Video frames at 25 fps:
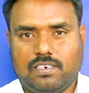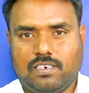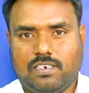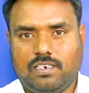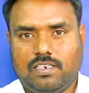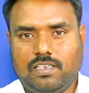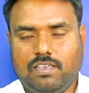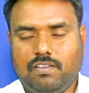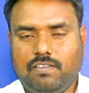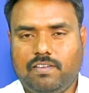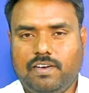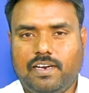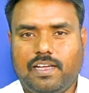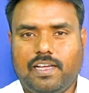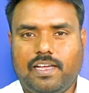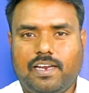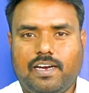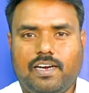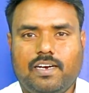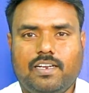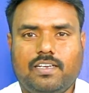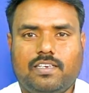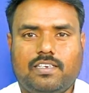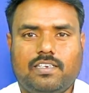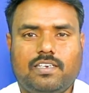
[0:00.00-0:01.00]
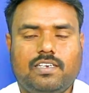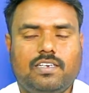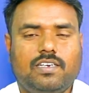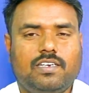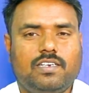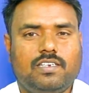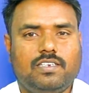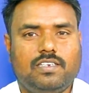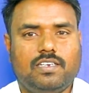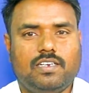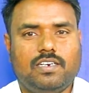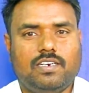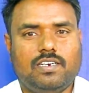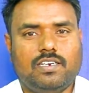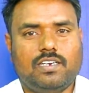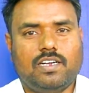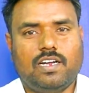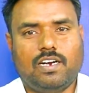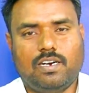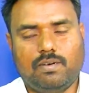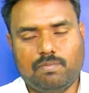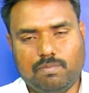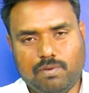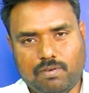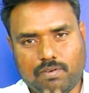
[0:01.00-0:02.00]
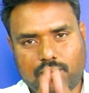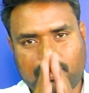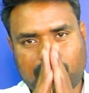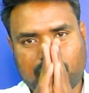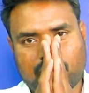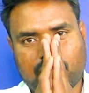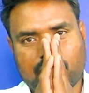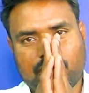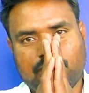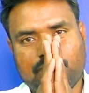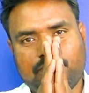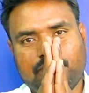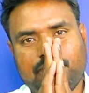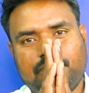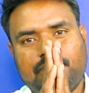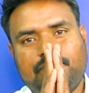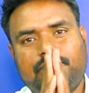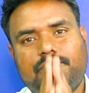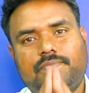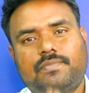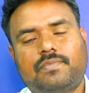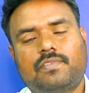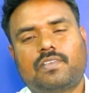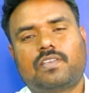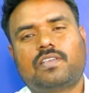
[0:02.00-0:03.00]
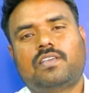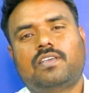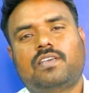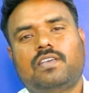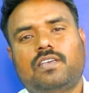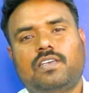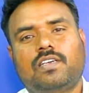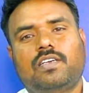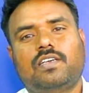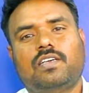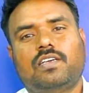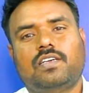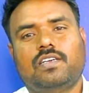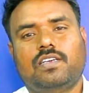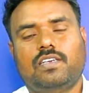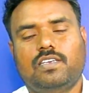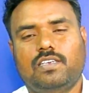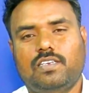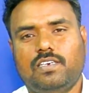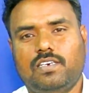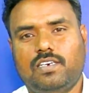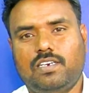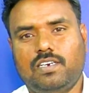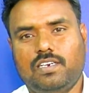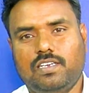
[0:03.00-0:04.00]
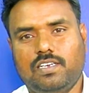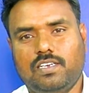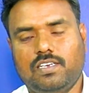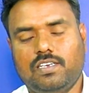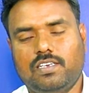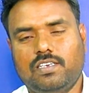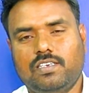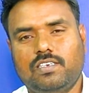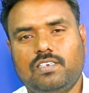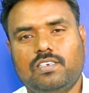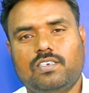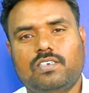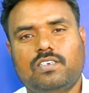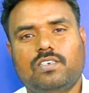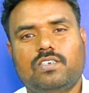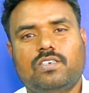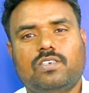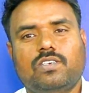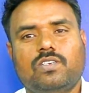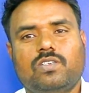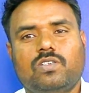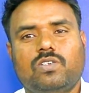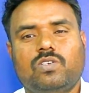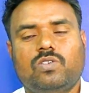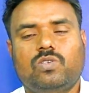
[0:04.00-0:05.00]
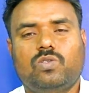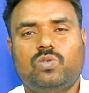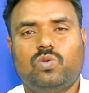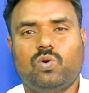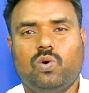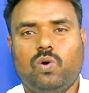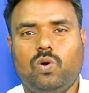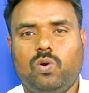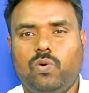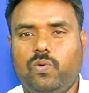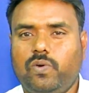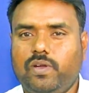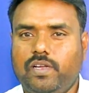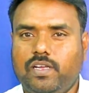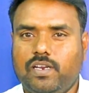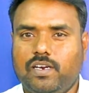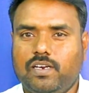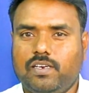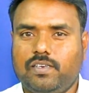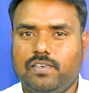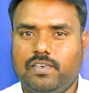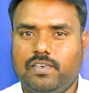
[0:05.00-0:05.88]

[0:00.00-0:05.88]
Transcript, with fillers: டிவி நேயர்களுக்கு என் அன்பு வணக்கம் இன்று தோல் நோய்கள்